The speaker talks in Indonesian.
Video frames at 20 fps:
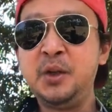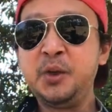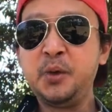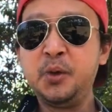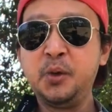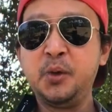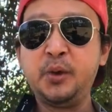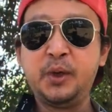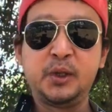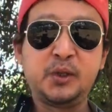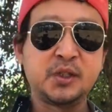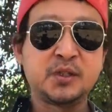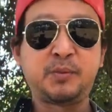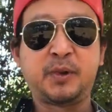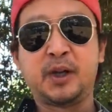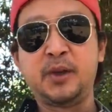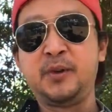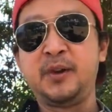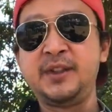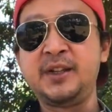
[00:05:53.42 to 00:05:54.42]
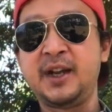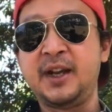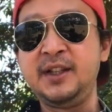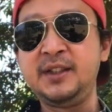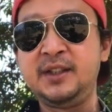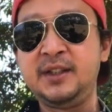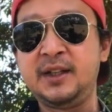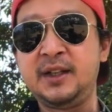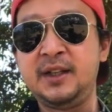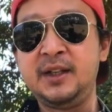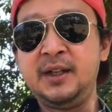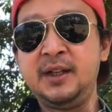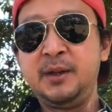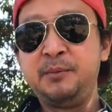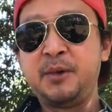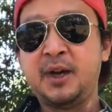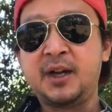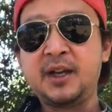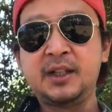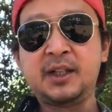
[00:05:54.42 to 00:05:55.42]
nunggu itu seperluannya aja
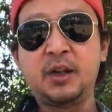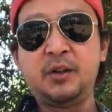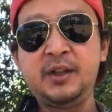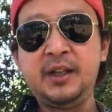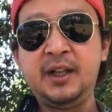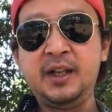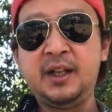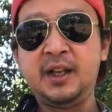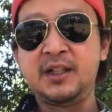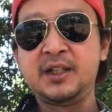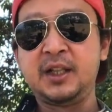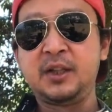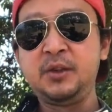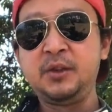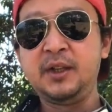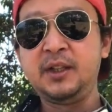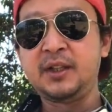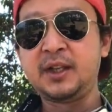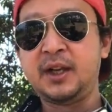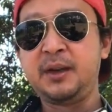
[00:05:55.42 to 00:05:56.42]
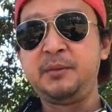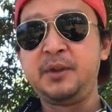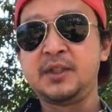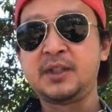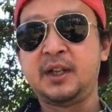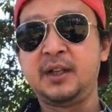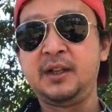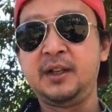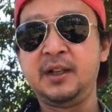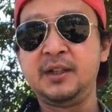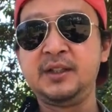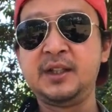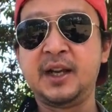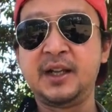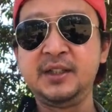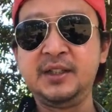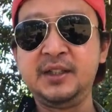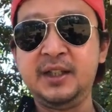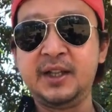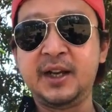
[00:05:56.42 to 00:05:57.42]
bahkan kalau di Inggris itu kita misalnya
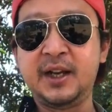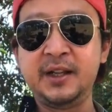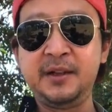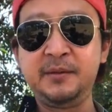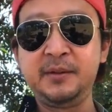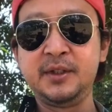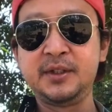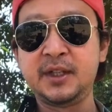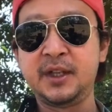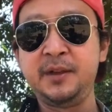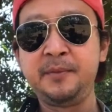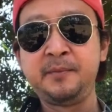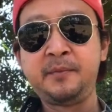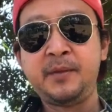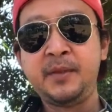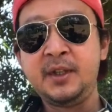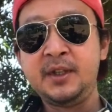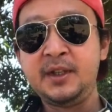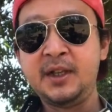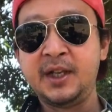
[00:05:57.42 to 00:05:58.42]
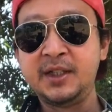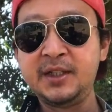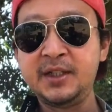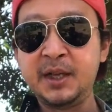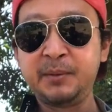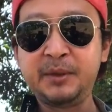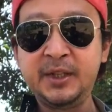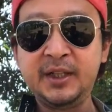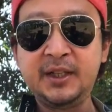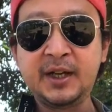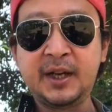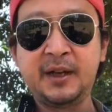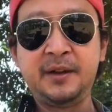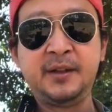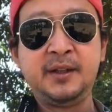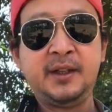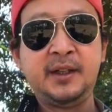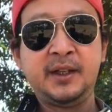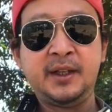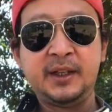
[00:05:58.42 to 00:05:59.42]
janjian misalnya janji jam
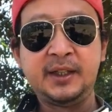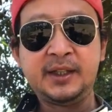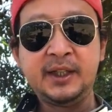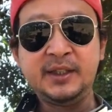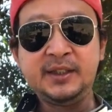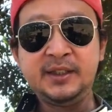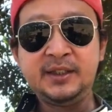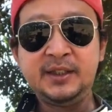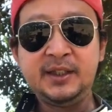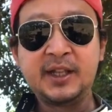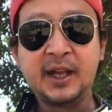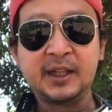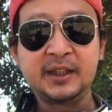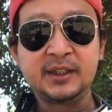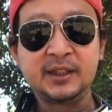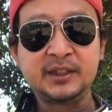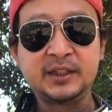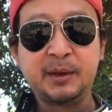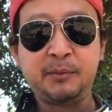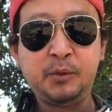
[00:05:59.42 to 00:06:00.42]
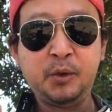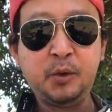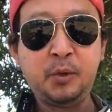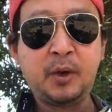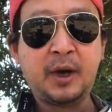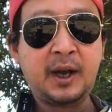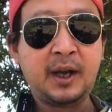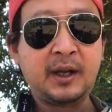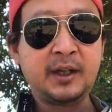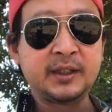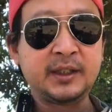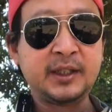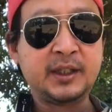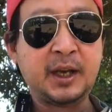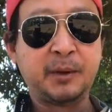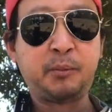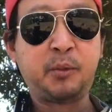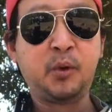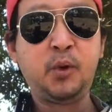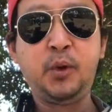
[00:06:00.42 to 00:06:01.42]
3 kita datang jam 2.30
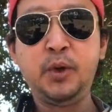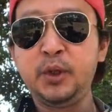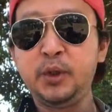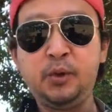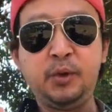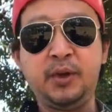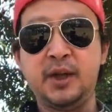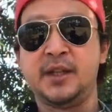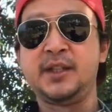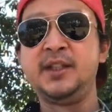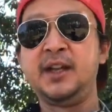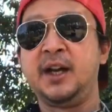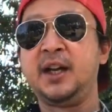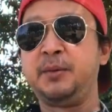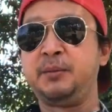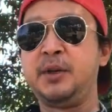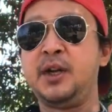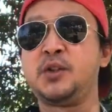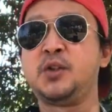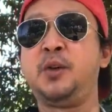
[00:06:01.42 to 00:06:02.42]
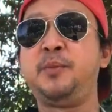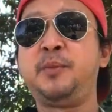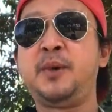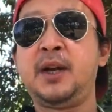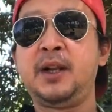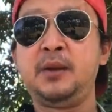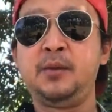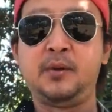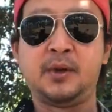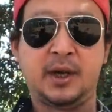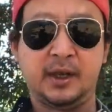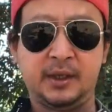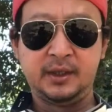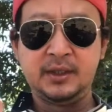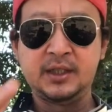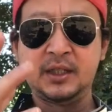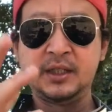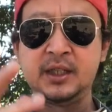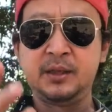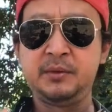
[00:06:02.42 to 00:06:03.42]
itu nggak dianggap nggak sopan wah
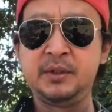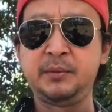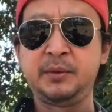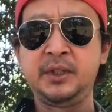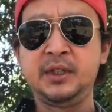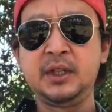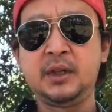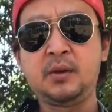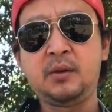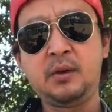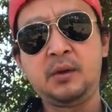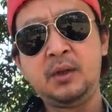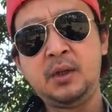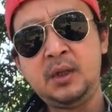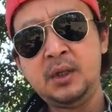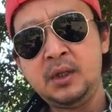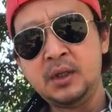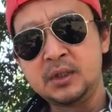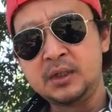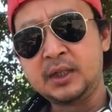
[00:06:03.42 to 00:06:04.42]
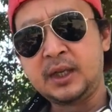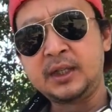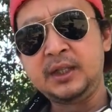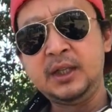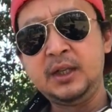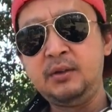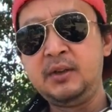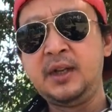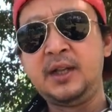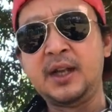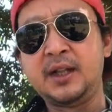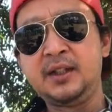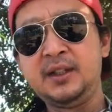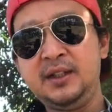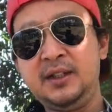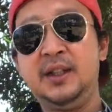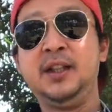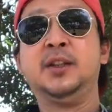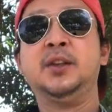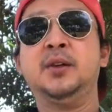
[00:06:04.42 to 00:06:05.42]
jam, jam, jam 3 kok setengah tiga udah datang
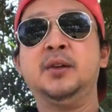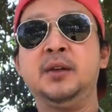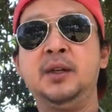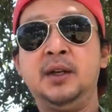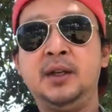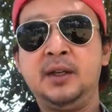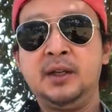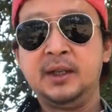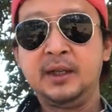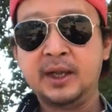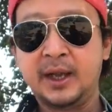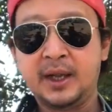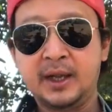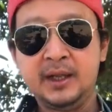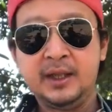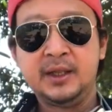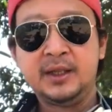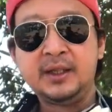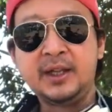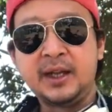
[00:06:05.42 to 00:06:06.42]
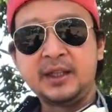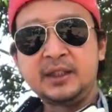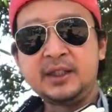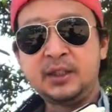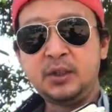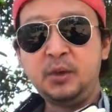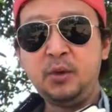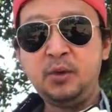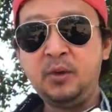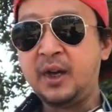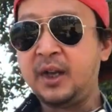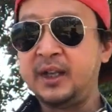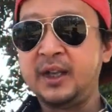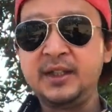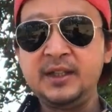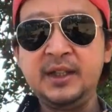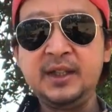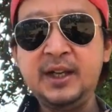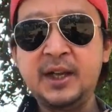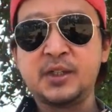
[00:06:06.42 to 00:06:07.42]
gitu nah datang duluan
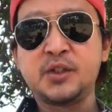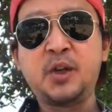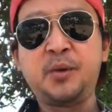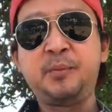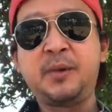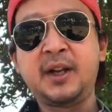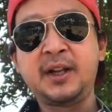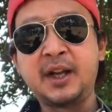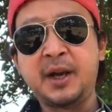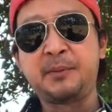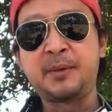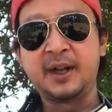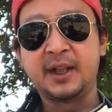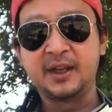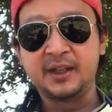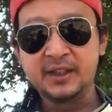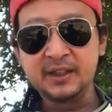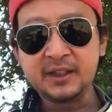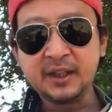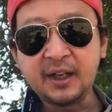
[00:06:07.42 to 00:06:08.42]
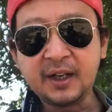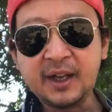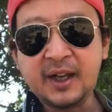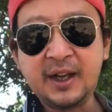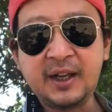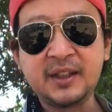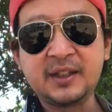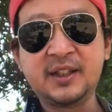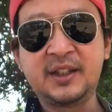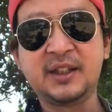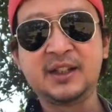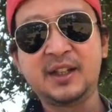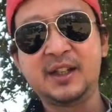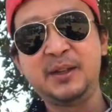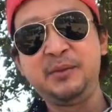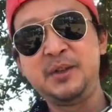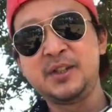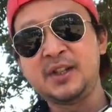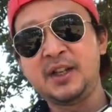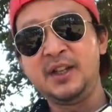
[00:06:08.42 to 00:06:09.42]
aja nggak sopan apalagi telat kita kan
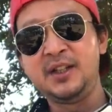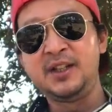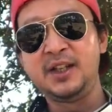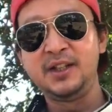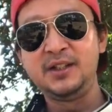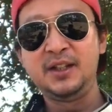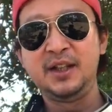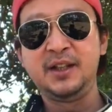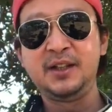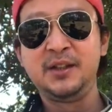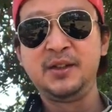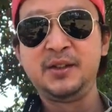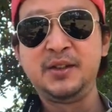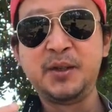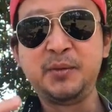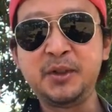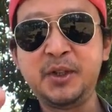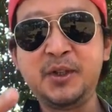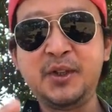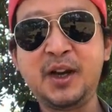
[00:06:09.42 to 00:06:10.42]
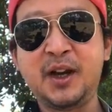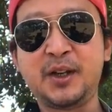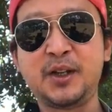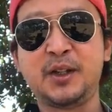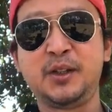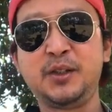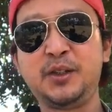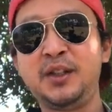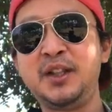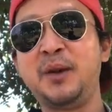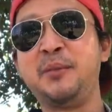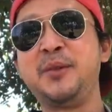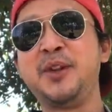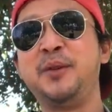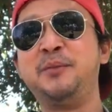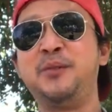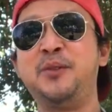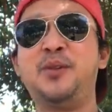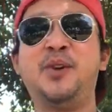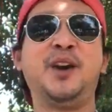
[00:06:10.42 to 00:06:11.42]
misalnya janjian jam 3 datang jam
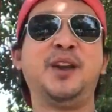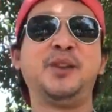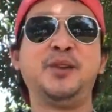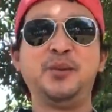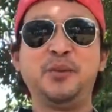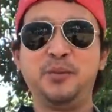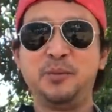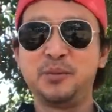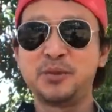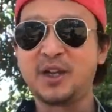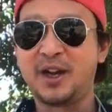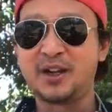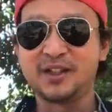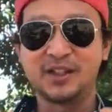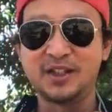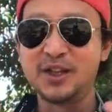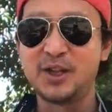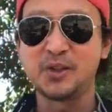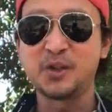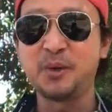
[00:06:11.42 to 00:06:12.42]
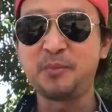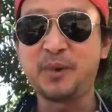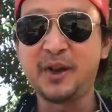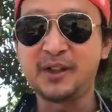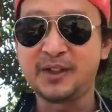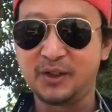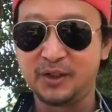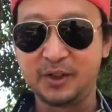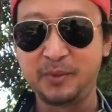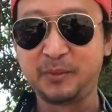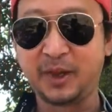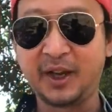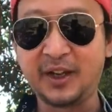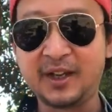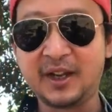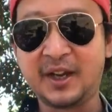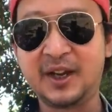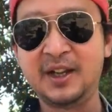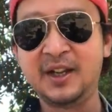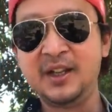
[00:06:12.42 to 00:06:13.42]
6 wah itu sangat tidak sopan kalau di
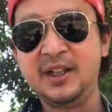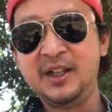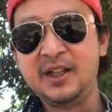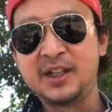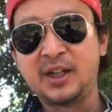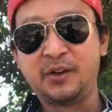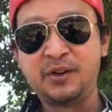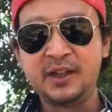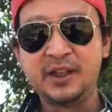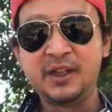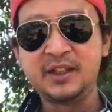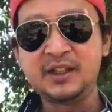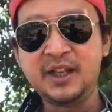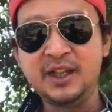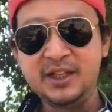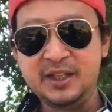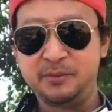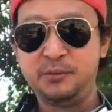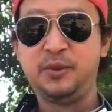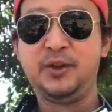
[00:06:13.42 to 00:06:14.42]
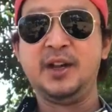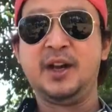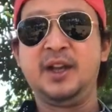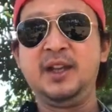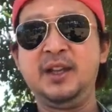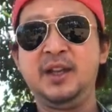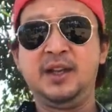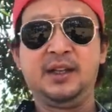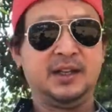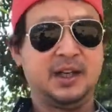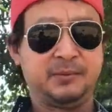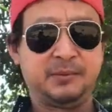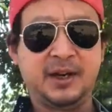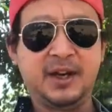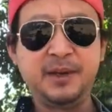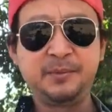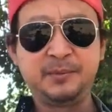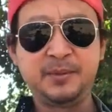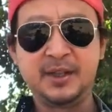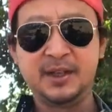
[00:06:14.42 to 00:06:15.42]
mereka kalau di kita ya budaya nggak
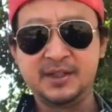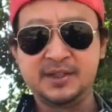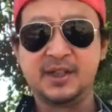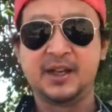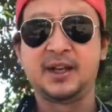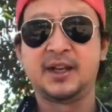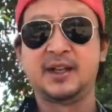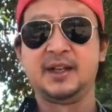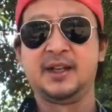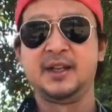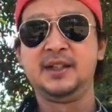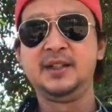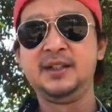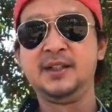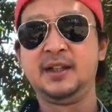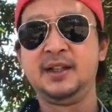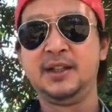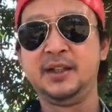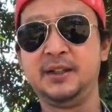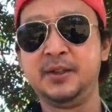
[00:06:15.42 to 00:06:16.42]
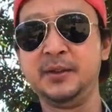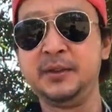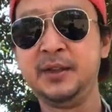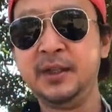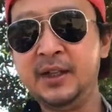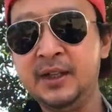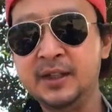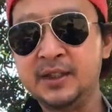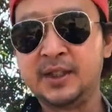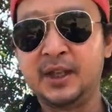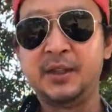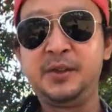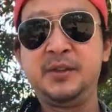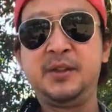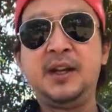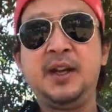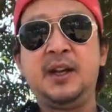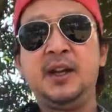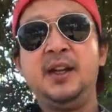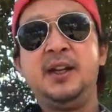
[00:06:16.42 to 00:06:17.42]
apa-apa ya silakan aja gitu saya
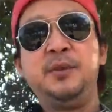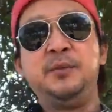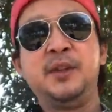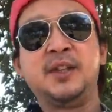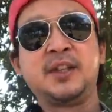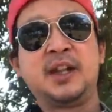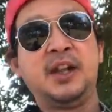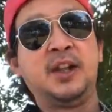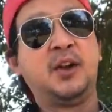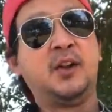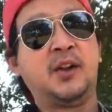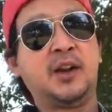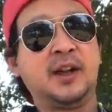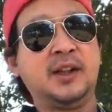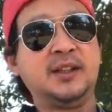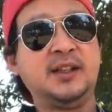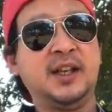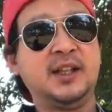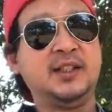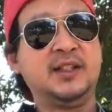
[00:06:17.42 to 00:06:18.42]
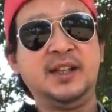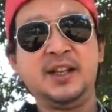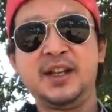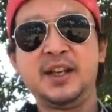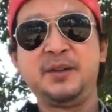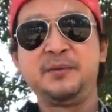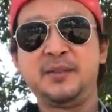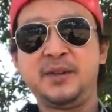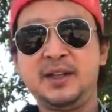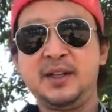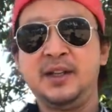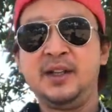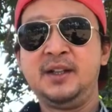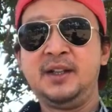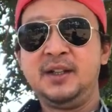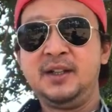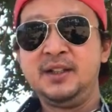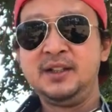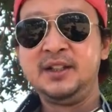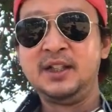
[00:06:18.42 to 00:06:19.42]
juga misalnya orang janjian apa
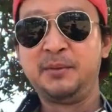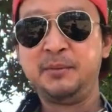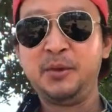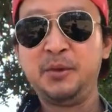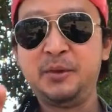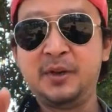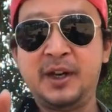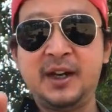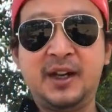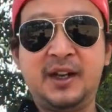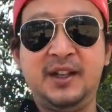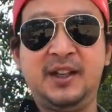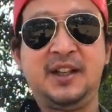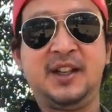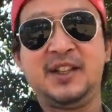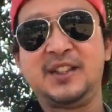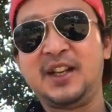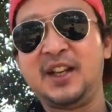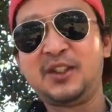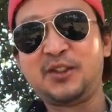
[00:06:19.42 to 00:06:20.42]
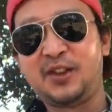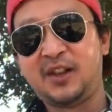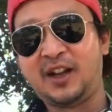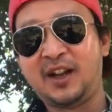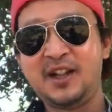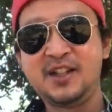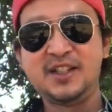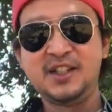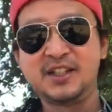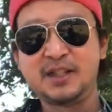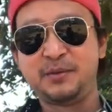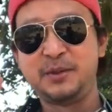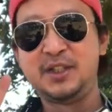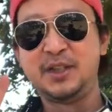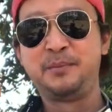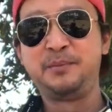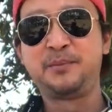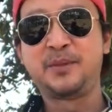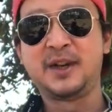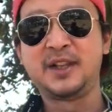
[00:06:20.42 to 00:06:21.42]
jam 2 ya saya toleransi sampai
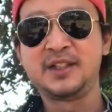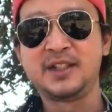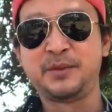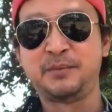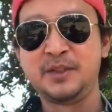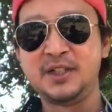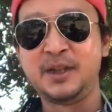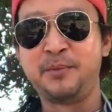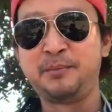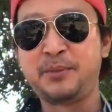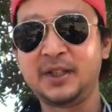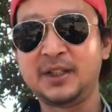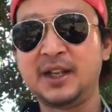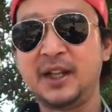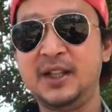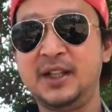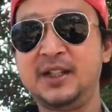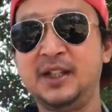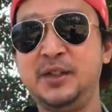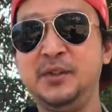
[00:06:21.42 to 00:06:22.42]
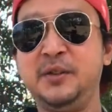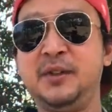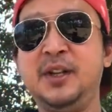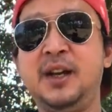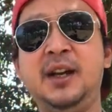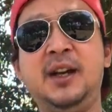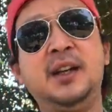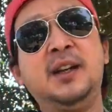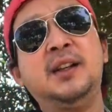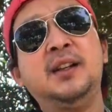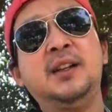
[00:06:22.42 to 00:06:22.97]
jam 4 sampai jam 4 nggak datang juga